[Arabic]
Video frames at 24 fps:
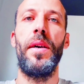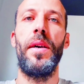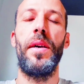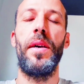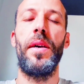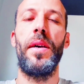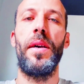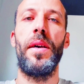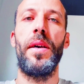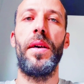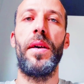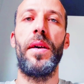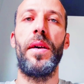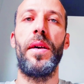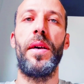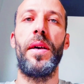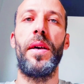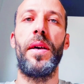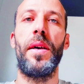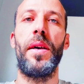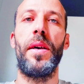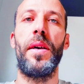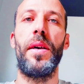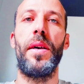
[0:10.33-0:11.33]

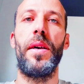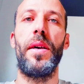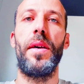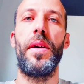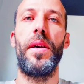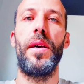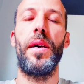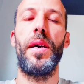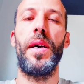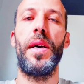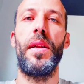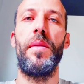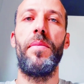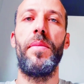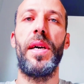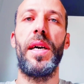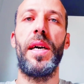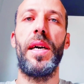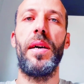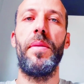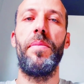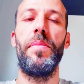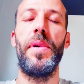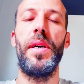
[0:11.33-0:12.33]
آه،
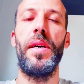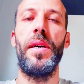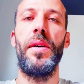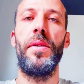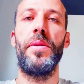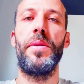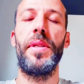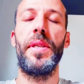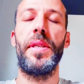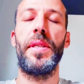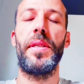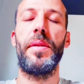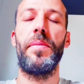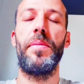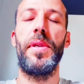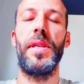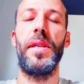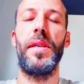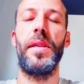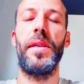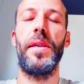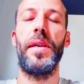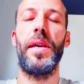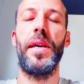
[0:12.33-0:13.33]
المحبة أو
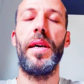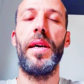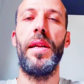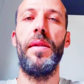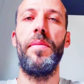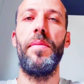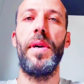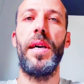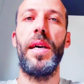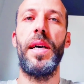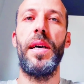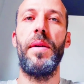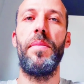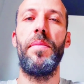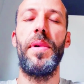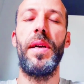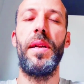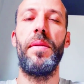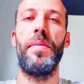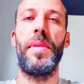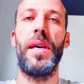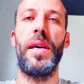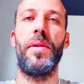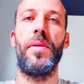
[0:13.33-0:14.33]
تسبيح
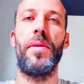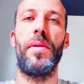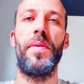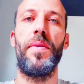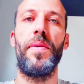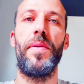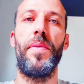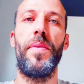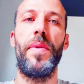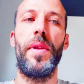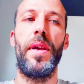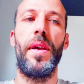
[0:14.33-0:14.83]
المحبة المعروف